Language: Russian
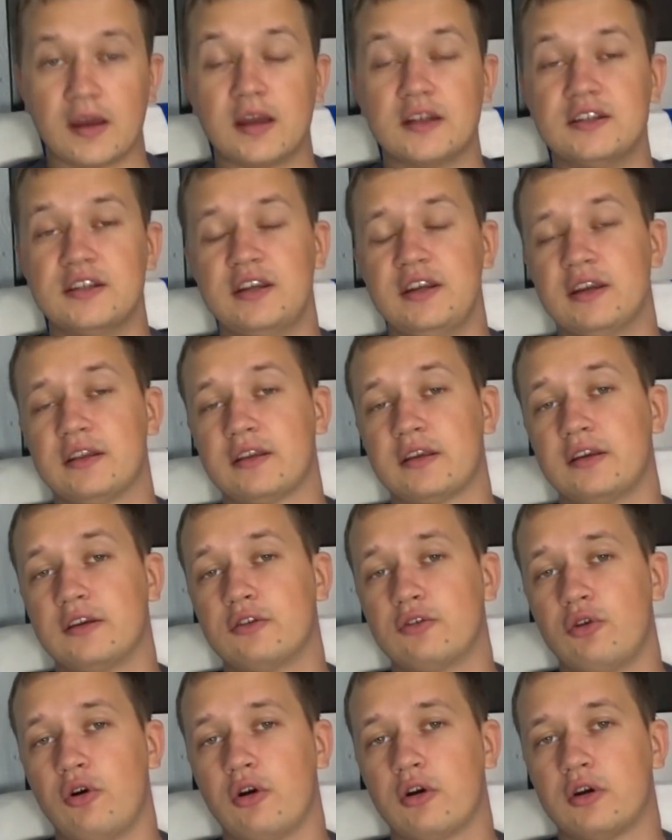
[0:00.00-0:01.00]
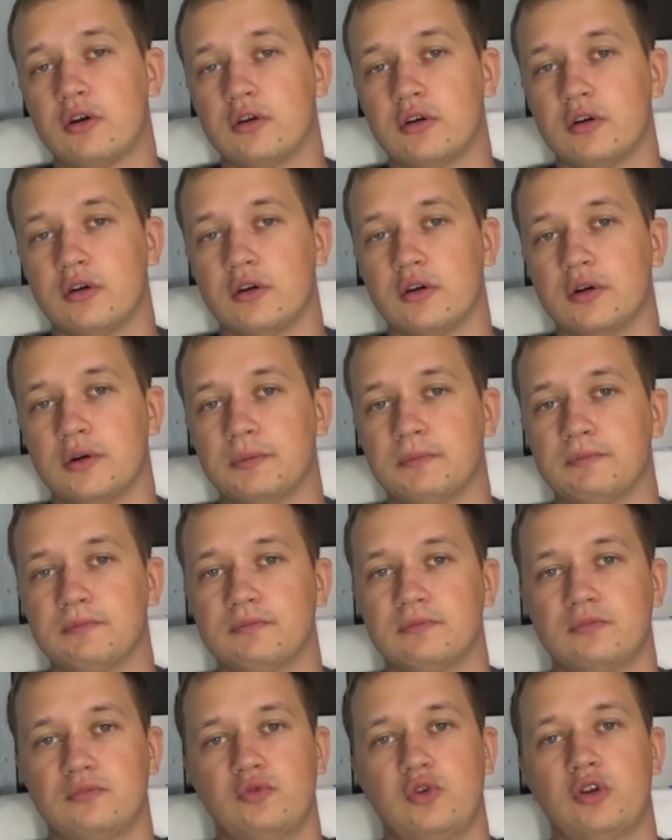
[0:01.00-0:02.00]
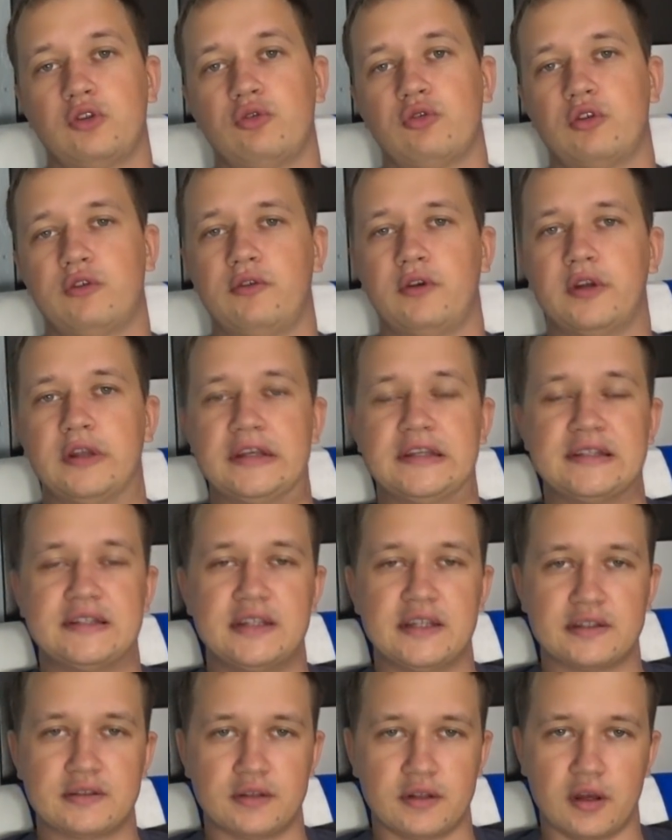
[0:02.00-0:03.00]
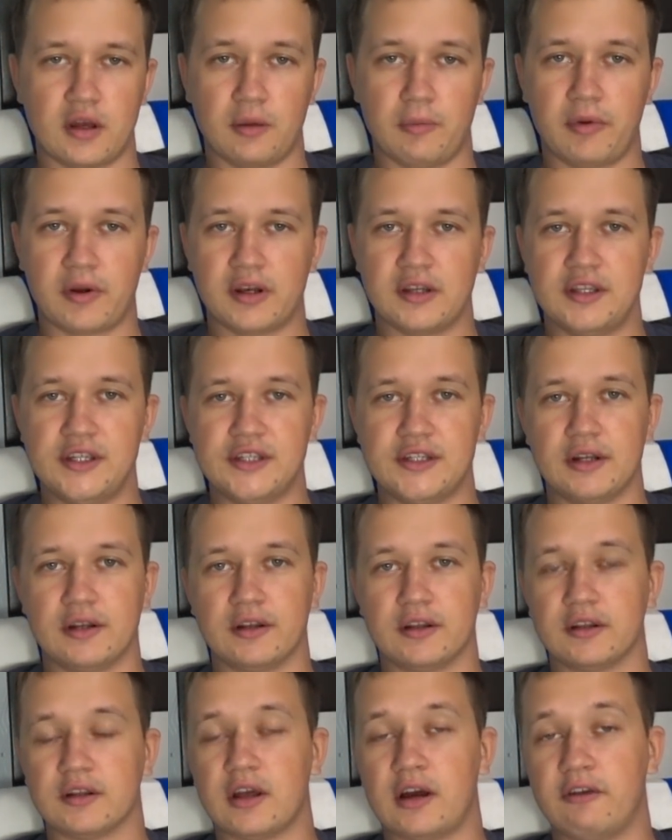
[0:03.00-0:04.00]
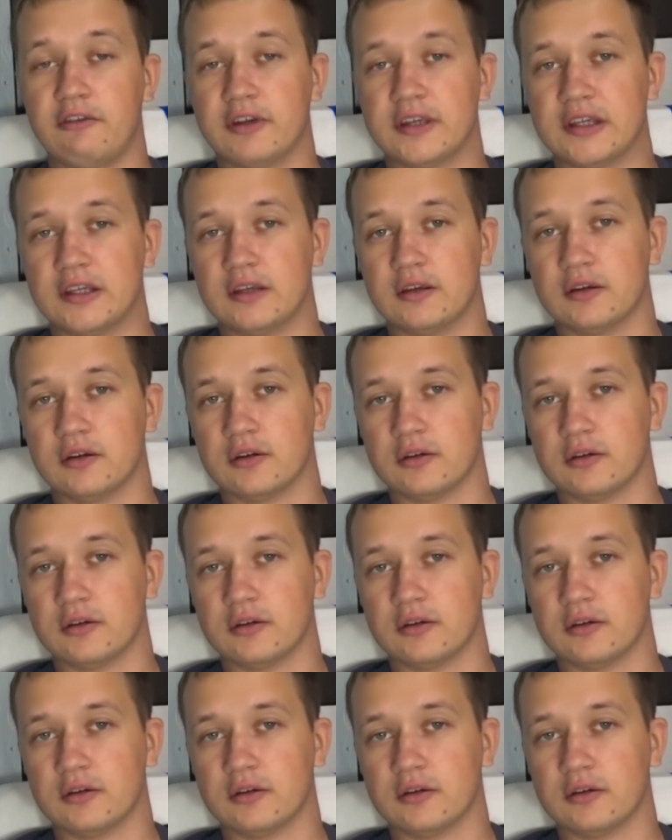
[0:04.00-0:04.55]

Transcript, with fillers: Кадири это игрок, э, у которого, естественно, оборонительные навыки